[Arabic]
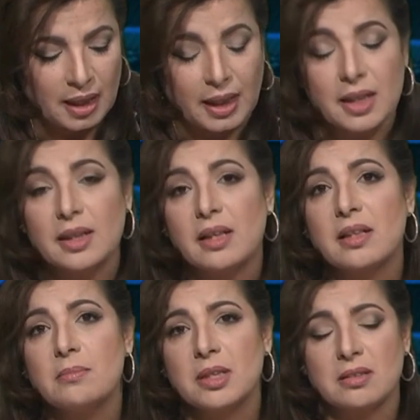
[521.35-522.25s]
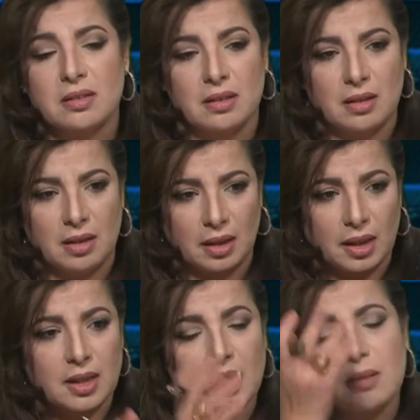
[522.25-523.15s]
غير جريمة آه،
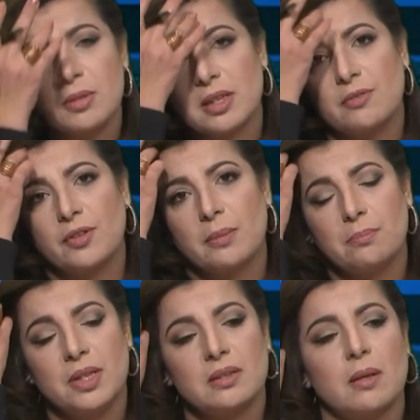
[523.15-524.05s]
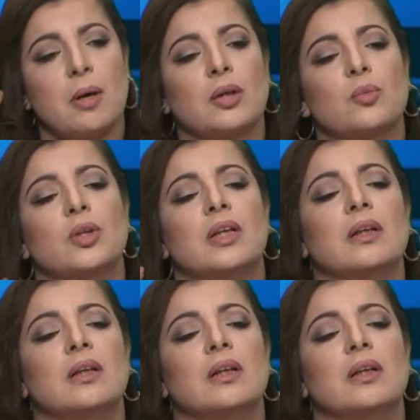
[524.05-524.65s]
غير جريمة الفلبين طبعا